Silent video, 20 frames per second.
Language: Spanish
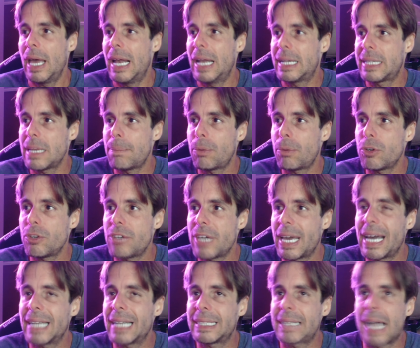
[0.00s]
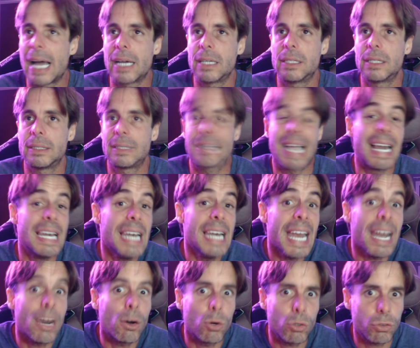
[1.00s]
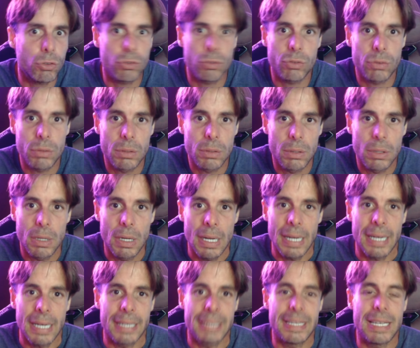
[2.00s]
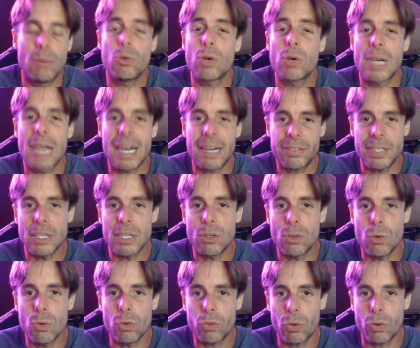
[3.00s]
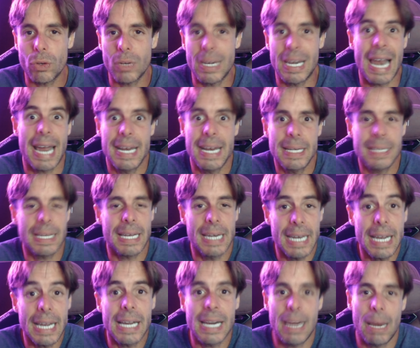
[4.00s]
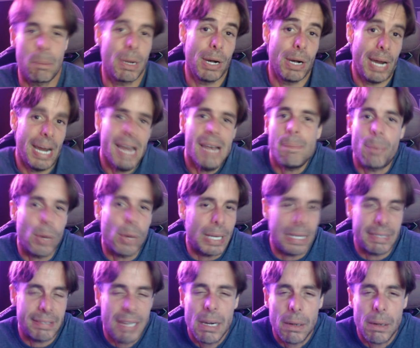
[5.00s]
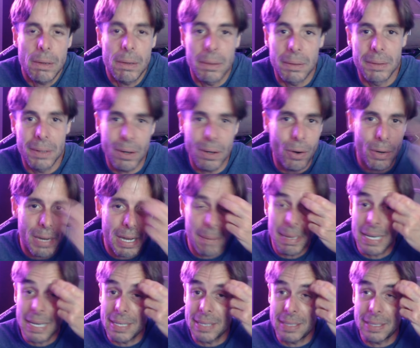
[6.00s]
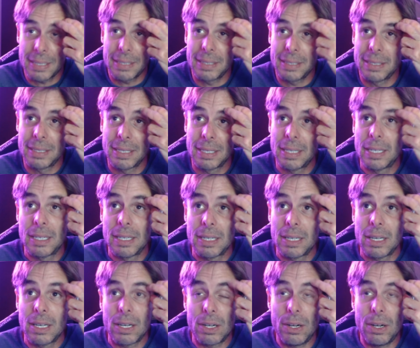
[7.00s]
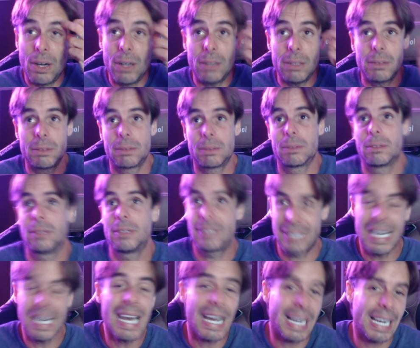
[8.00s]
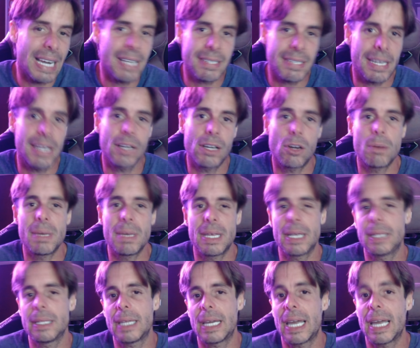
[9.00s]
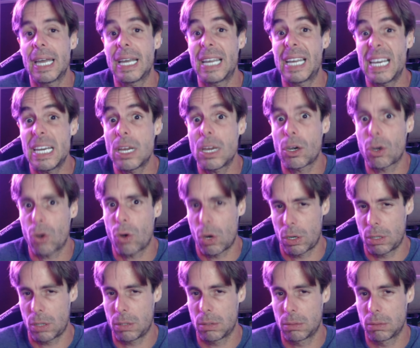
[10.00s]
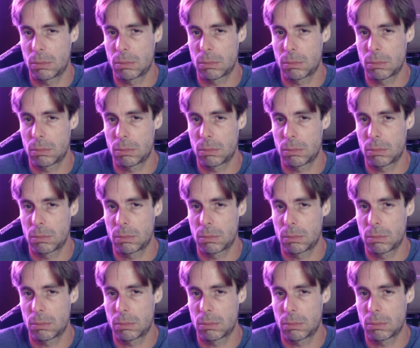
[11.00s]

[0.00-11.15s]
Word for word: el tipo llega tan, tan lejos de burlarse incluso de la gente negra. Bueno, él puede hacerlo, obviamente, ¿no? sé la clase de comediante que es Chris Rock.